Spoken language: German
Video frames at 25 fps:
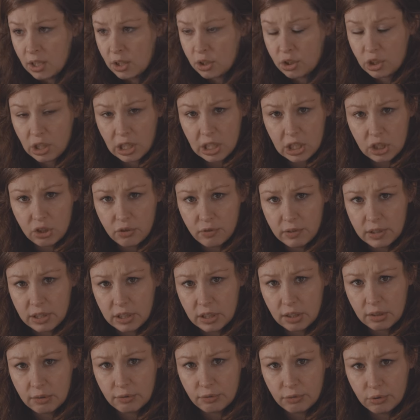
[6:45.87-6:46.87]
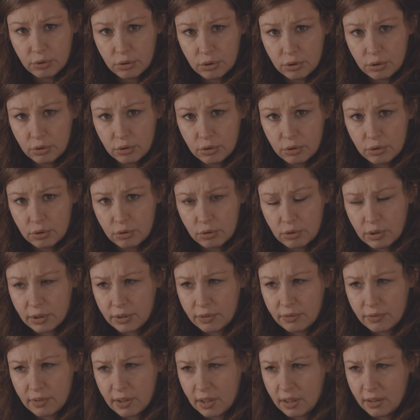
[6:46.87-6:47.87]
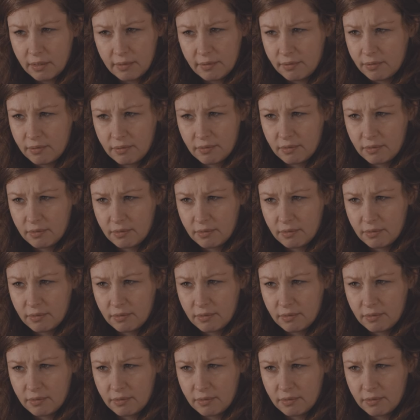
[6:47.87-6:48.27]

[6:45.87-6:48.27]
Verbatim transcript: ständig schwitzige Füße und so. Das war,